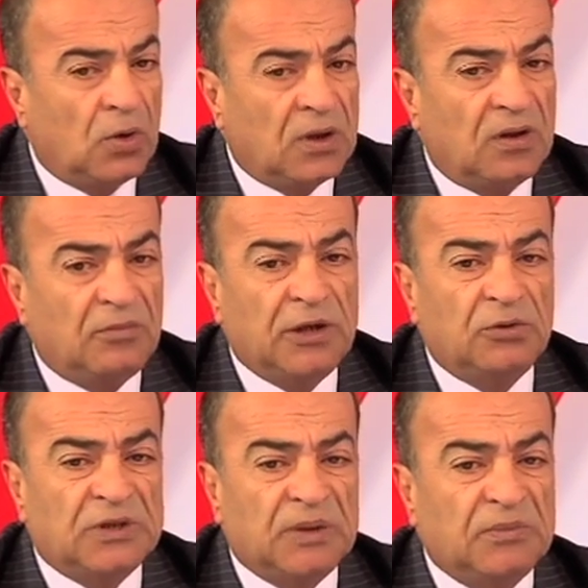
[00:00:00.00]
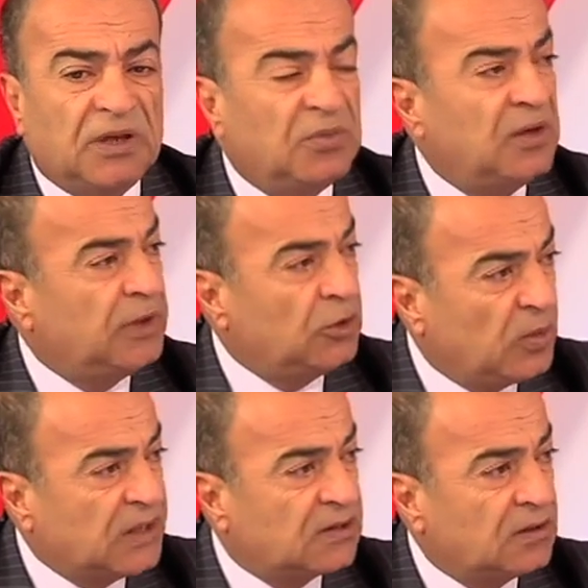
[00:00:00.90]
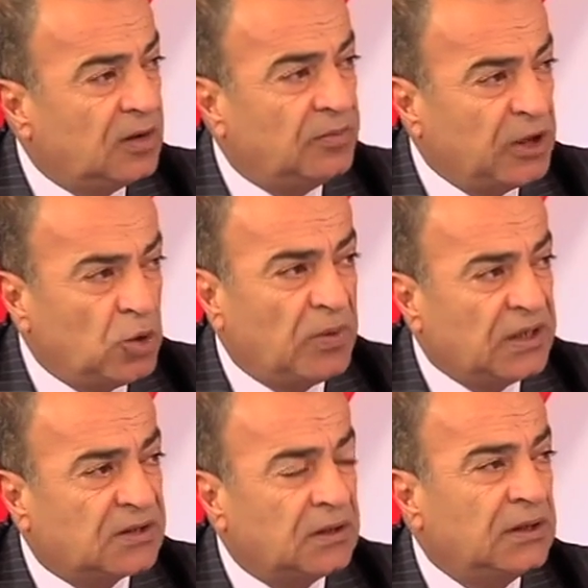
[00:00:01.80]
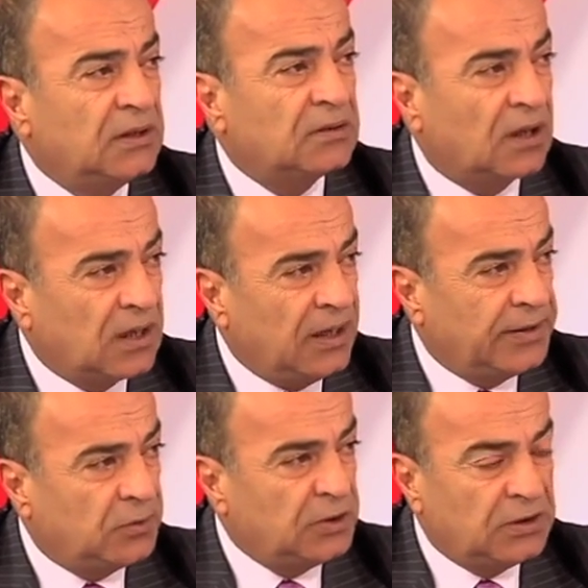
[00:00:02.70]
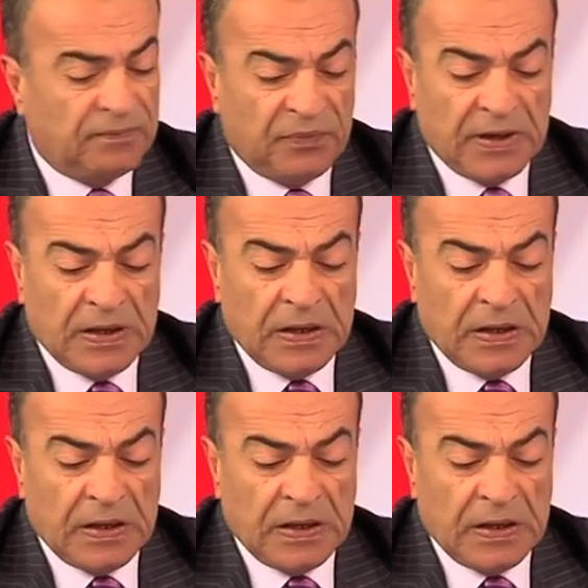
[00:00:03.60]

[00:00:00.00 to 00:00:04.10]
وما يسمى بالبيوماس البيوماس اللي هي الطاقة الحيوية